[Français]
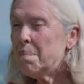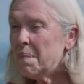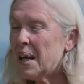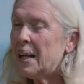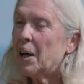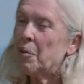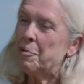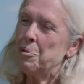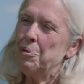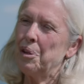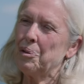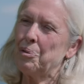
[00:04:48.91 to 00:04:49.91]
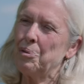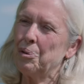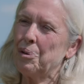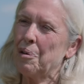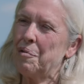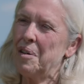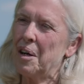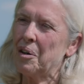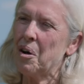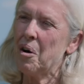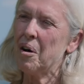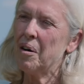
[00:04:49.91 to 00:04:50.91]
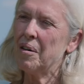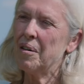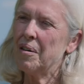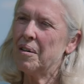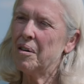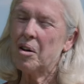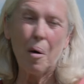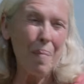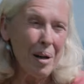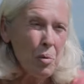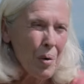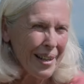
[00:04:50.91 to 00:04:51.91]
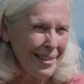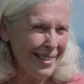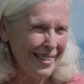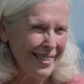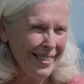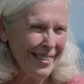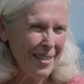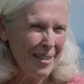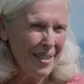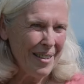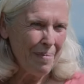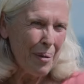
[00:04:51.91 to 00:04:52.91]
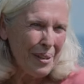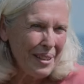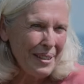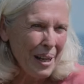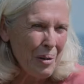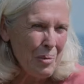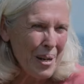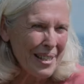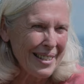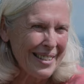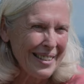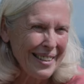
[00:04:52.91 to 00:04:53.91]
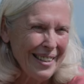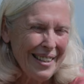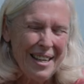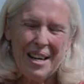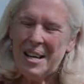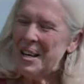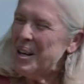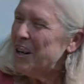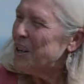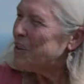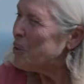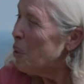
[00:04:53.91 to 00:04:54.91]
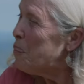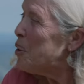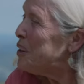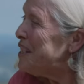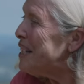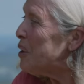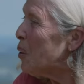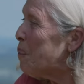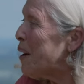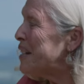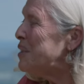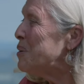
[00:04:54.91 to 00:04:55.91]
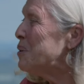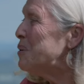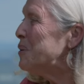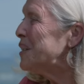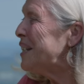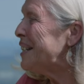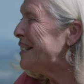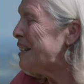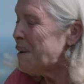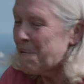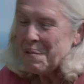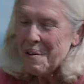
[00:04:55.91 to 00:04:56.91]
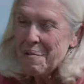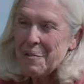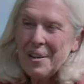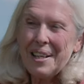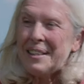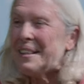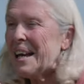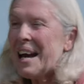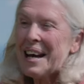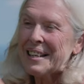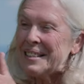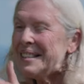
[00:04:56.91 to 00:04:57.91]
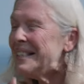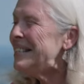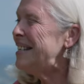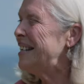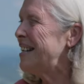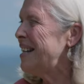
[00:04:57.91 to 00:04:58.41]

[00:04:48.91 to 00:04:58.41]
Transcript: Mais elle est revenue dans une autre vie encore, comme alouette, petite alouette. Son petit compagnon, il était vif, il était hardi,